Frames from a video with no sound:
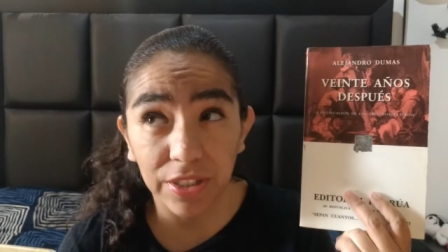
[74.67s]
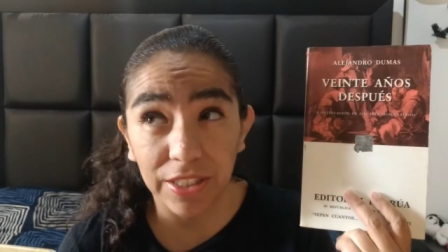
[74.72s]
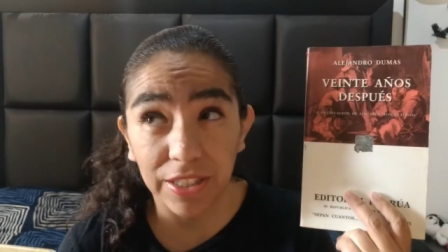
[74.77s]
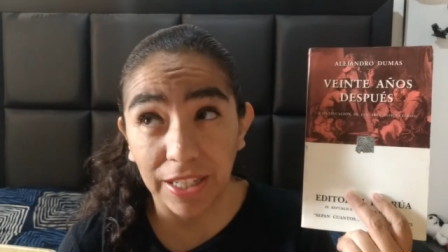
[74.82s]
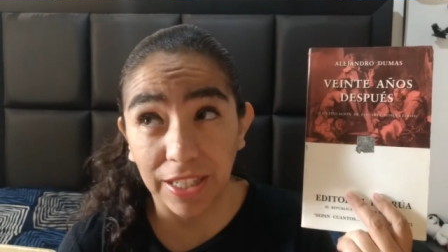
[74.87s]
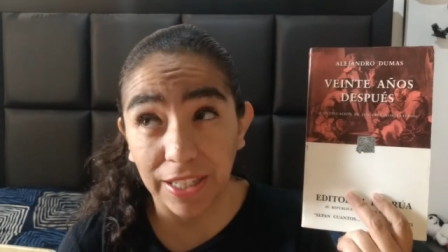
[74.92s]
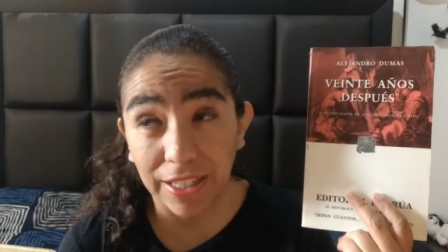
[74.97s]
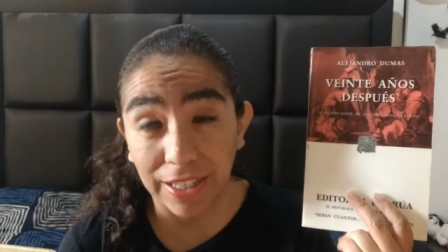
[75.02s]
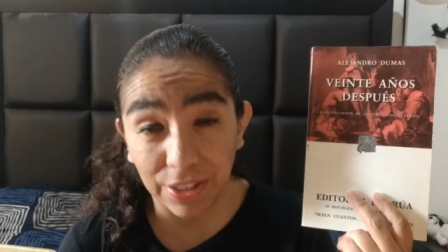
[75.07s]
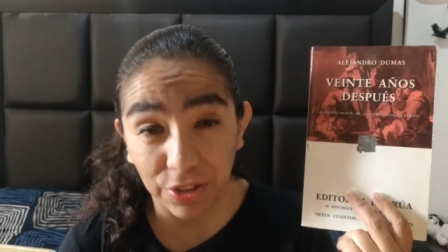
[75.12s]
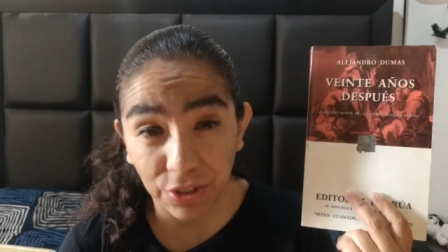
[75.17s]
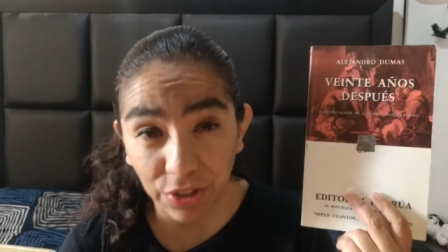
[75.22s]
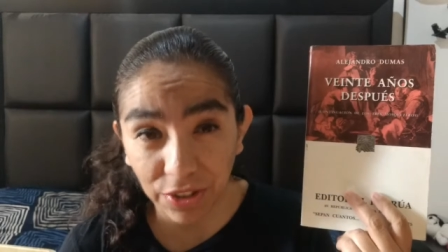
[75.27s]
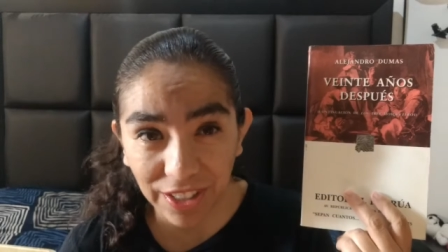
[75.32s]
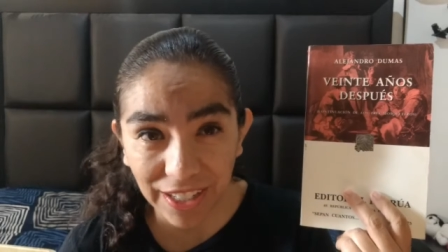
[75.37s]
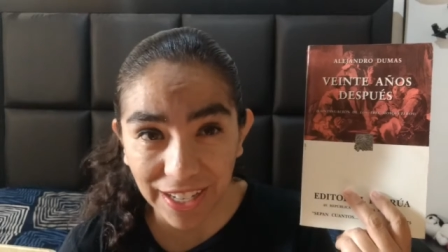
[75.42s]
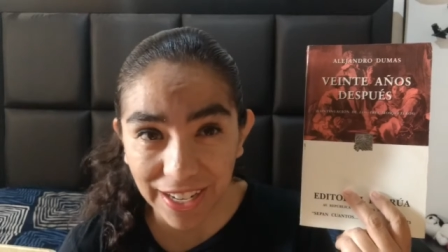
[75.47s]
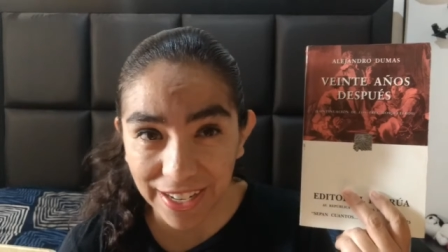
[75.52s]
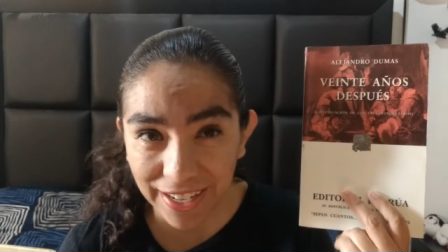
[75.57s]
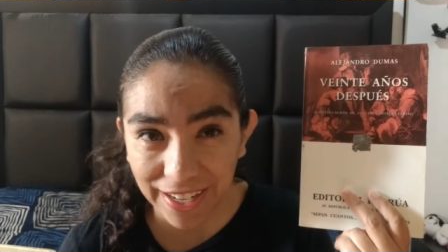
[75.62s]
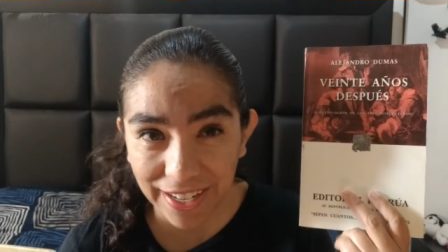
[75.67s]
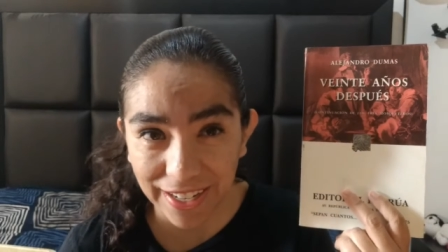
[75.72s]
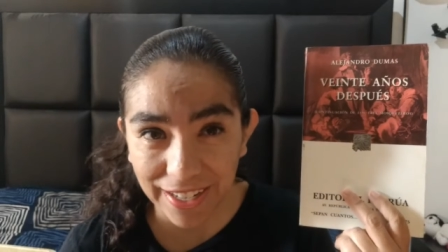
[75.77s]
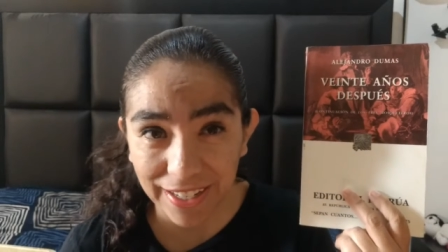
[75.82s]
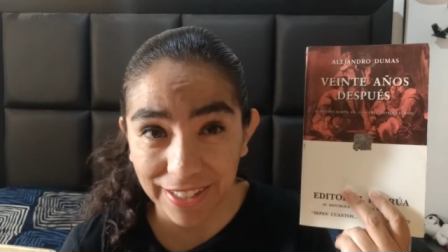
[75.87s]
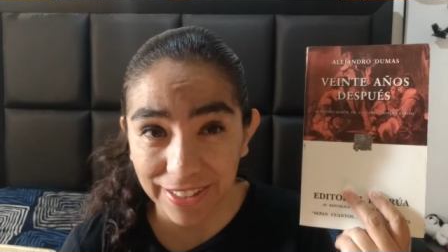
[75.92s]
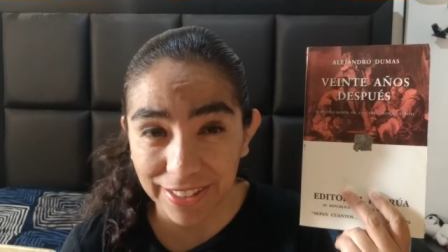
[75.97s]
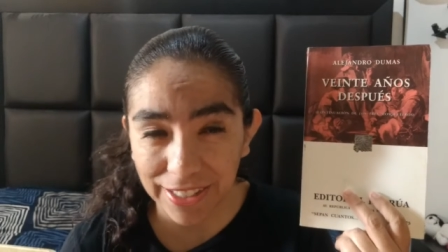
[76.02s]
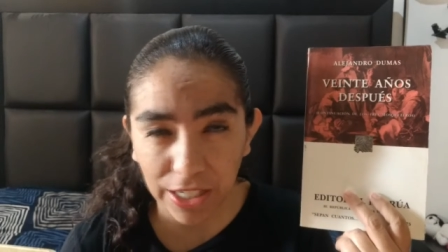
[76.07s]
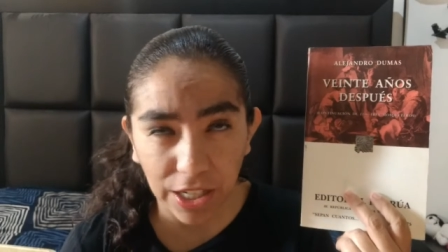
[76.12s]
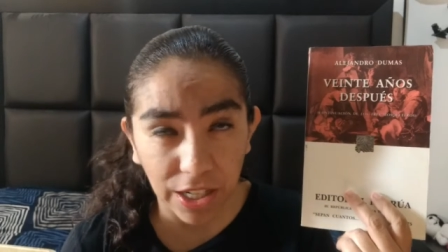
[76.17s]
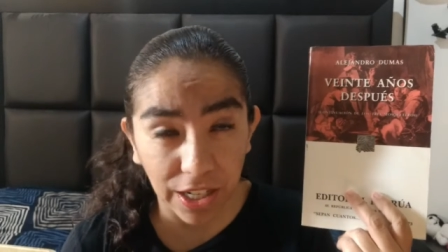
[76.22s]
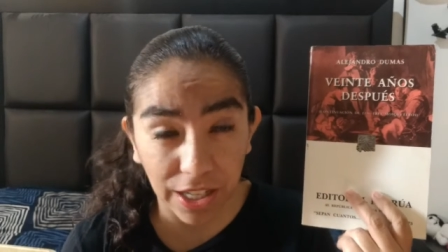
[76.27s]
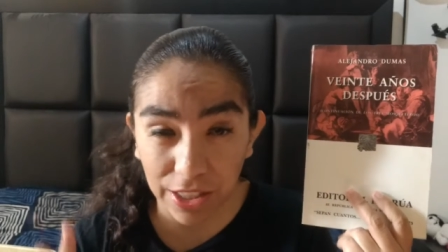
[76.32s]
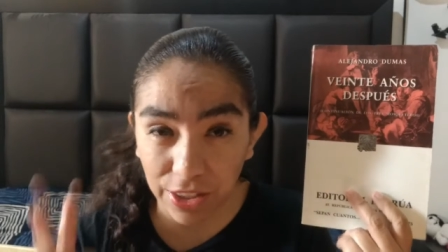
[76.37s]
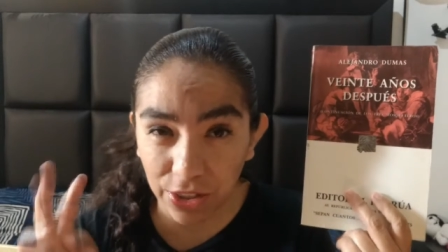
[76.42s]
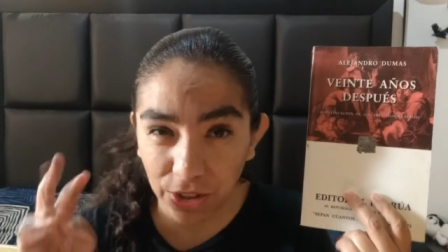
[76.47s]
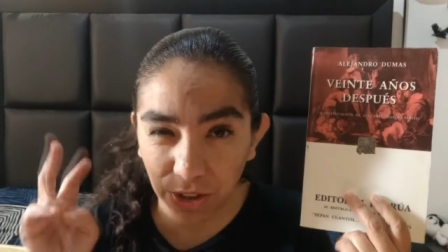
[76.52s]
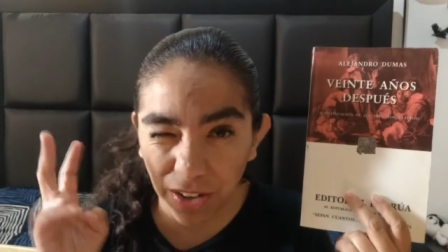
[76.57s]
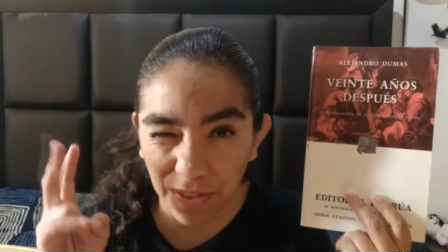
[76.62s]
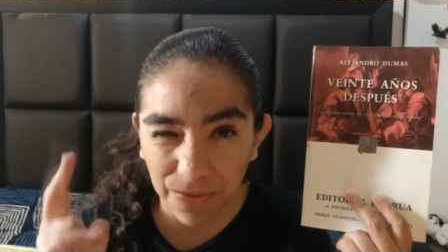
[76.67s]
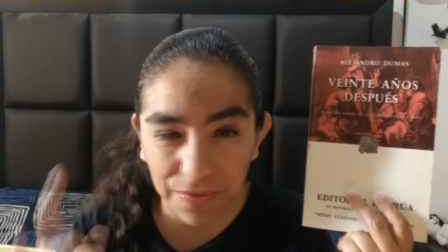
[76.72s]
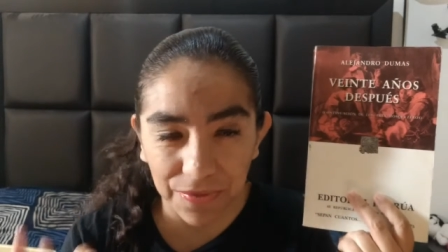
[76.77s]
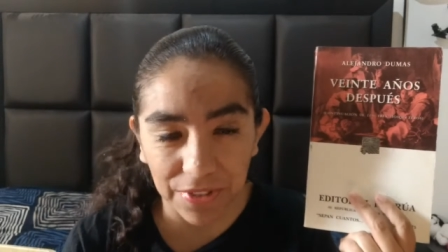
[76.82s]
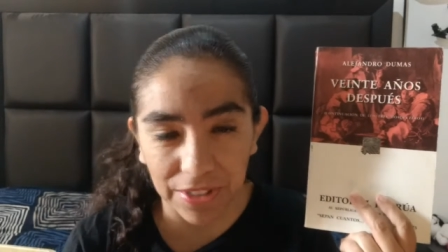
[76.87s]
se casó con la reina en secreto,